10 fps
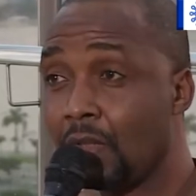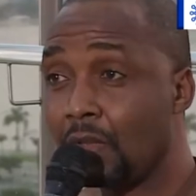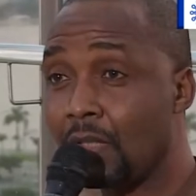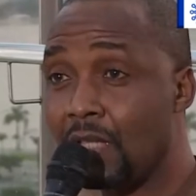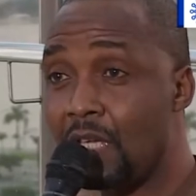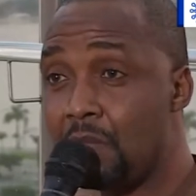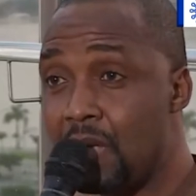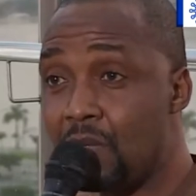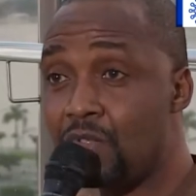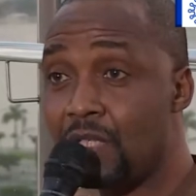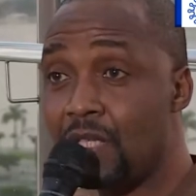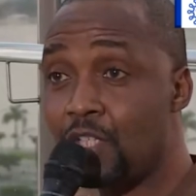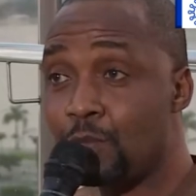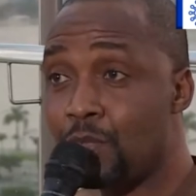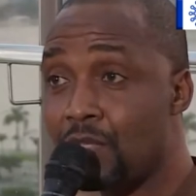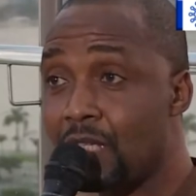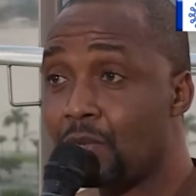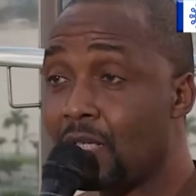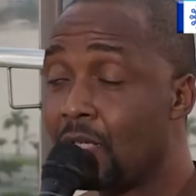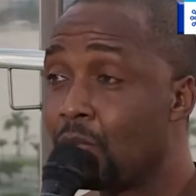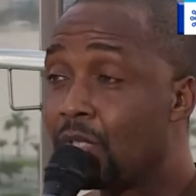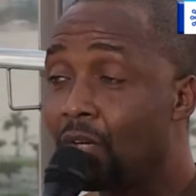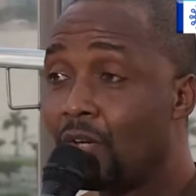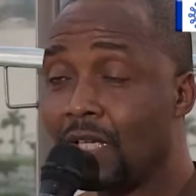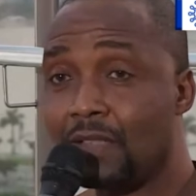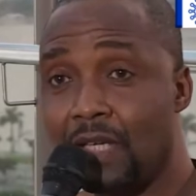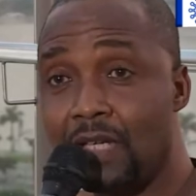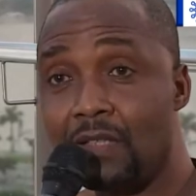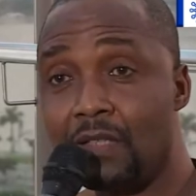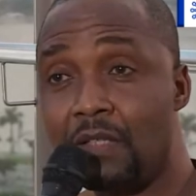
que tem menos de 10% daquilo que Angola tem,